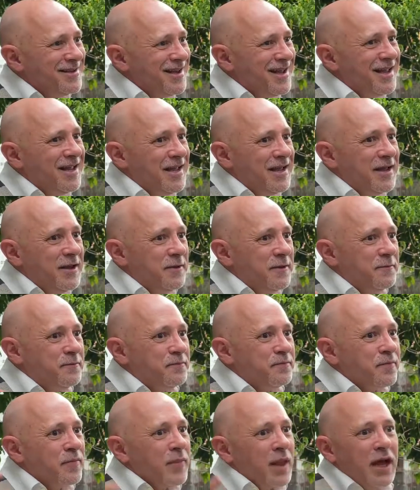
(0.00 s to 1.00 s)

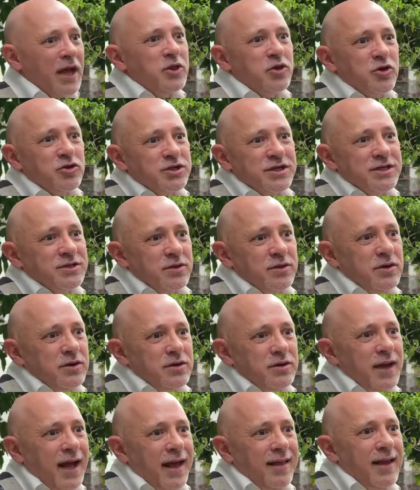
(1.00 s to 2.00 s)
Eh, entonces,
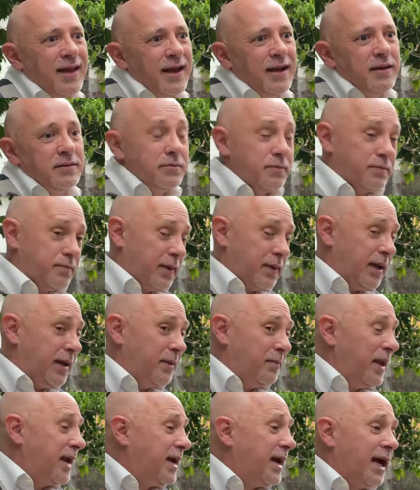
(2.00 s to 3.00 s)
nada,
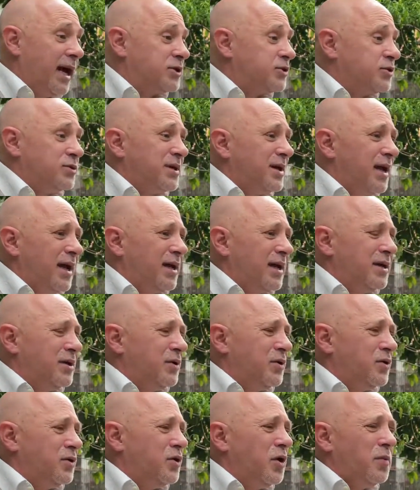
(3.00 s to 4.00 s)
en mi caso,
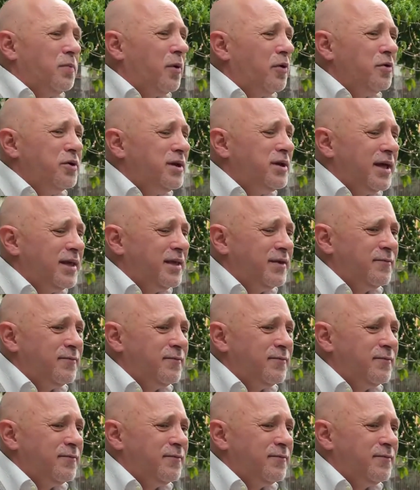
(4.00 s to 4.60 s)
no, podría